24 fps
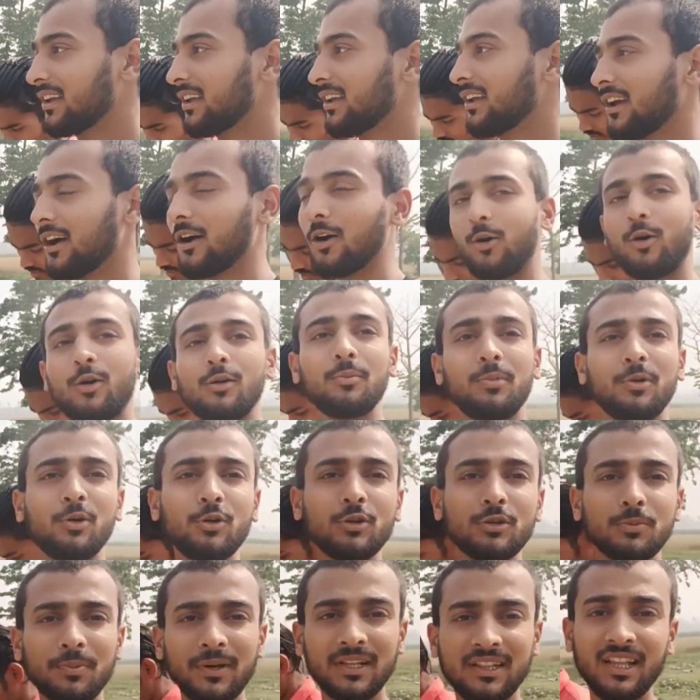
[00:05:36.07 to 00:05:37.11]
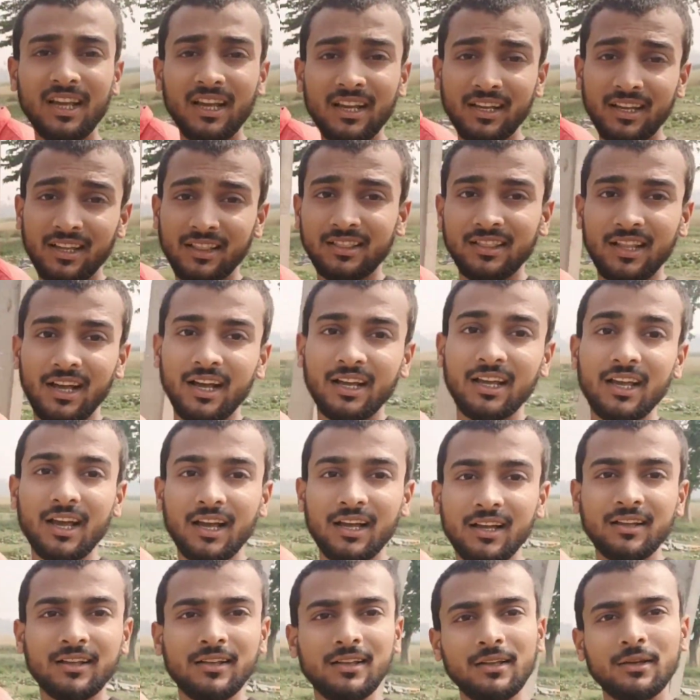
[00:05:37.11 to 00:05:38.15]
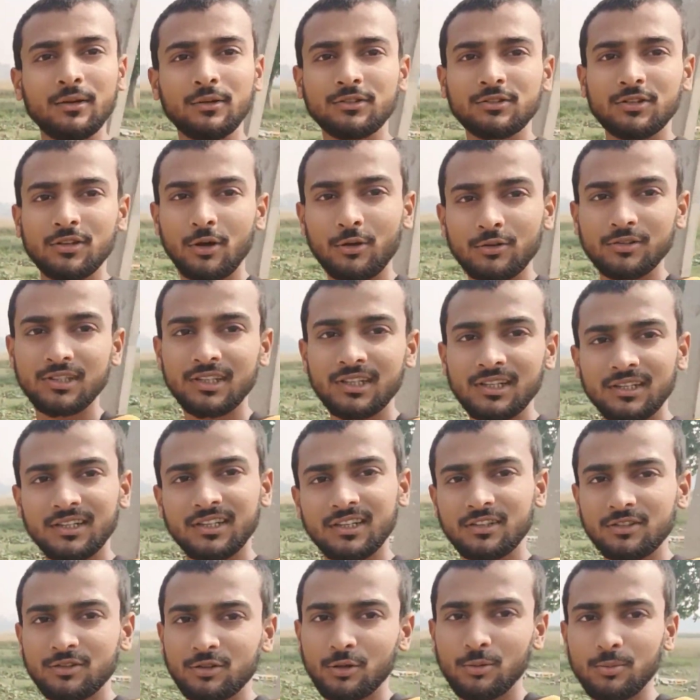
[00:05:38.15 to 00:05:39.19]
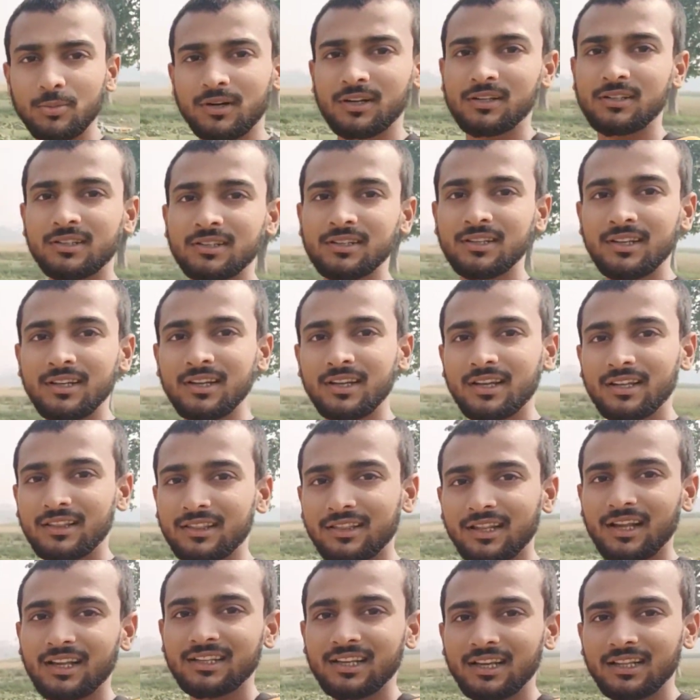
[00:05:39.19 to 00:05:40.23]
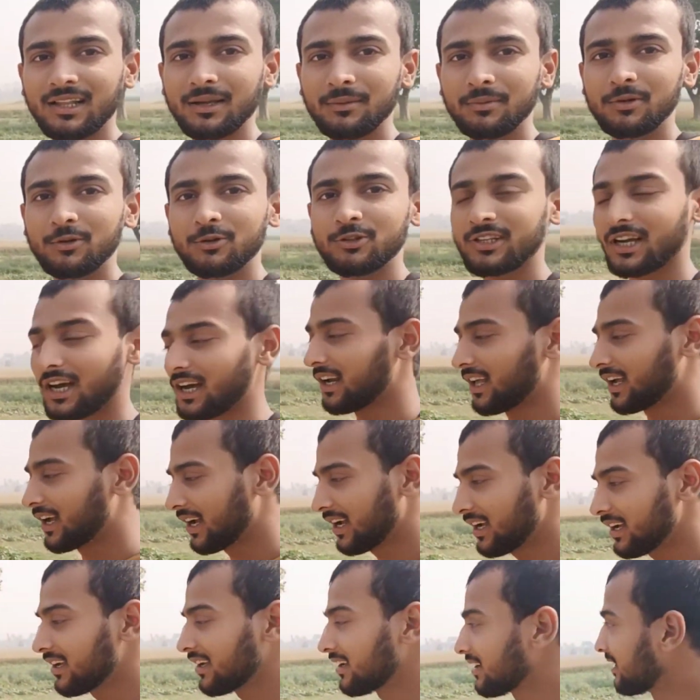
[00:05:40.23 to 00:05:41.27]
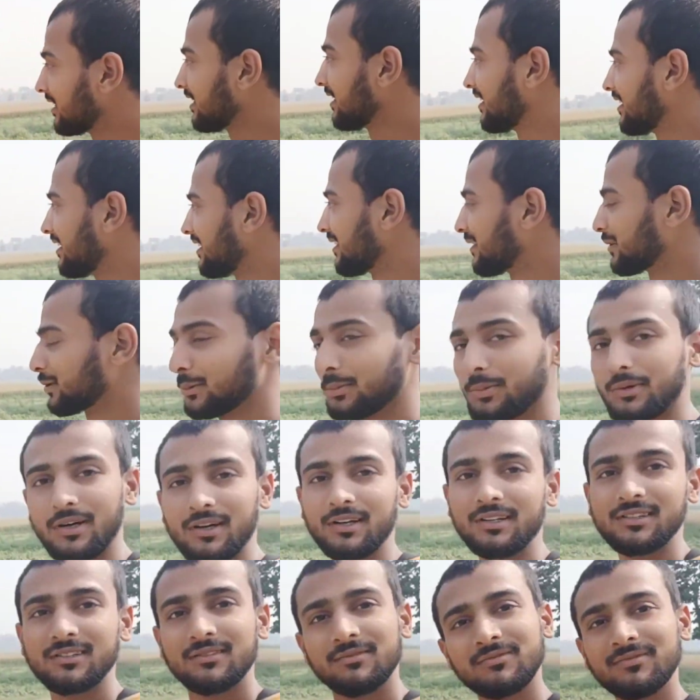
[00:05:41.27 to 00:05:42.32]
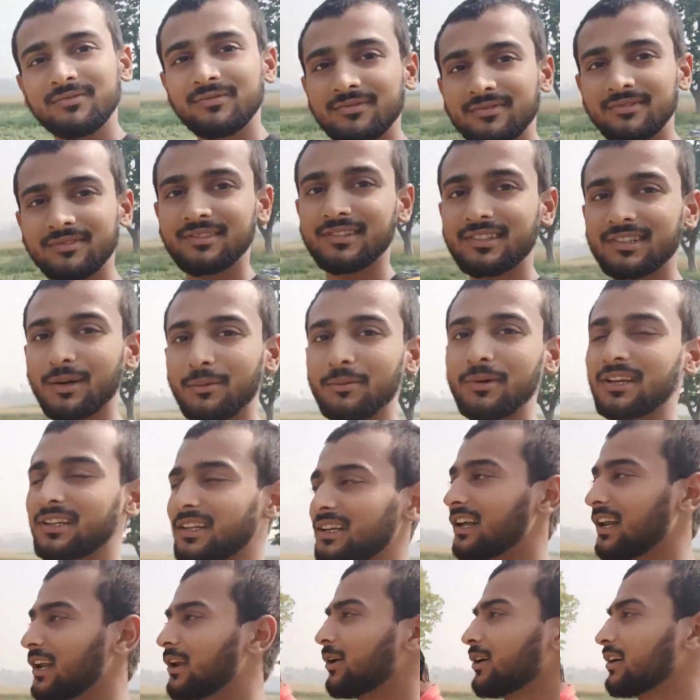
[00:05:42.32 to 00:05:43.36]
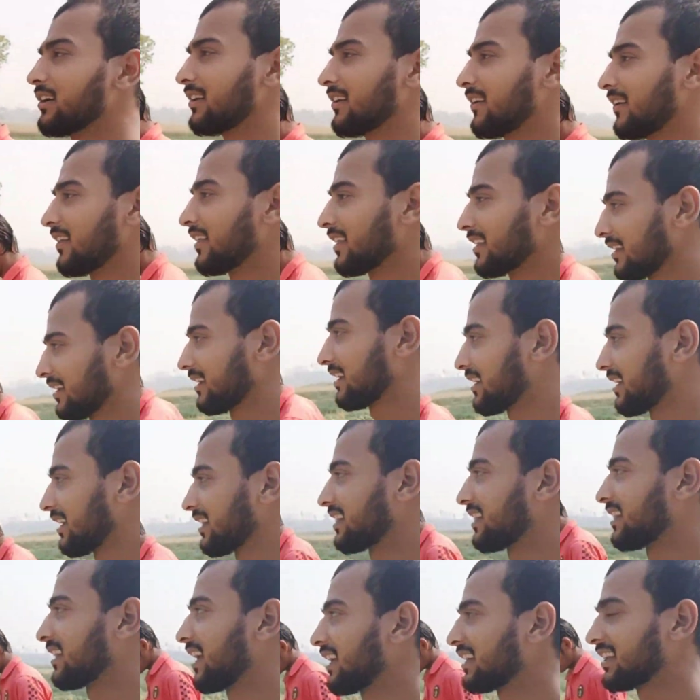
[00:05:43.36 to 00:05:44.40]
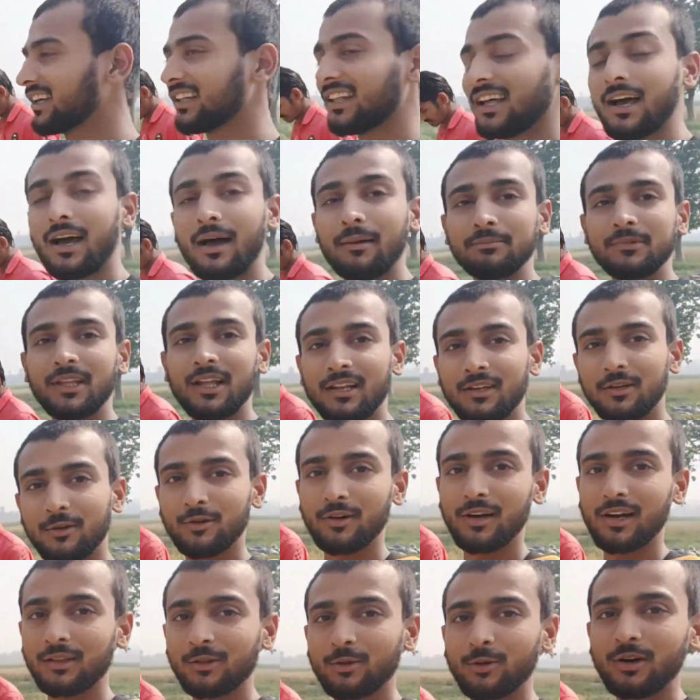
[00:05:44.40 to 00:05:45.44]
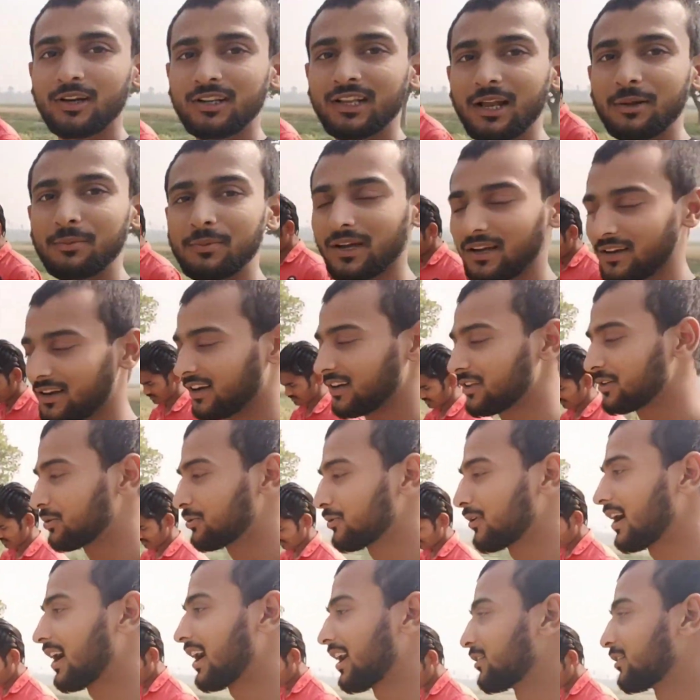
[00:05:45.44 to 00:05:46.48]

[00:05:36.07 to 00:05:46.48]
और व्यूज़ पता है कितना आया है सौ से डेढ़ सौ बस इतना ज़्यादा व्यूज़ आ रहा है तो बस समझ ही लो कि कितना ज़्यादा आमदनी होगा दो हज़ार रुपया खर्च हुआ है दो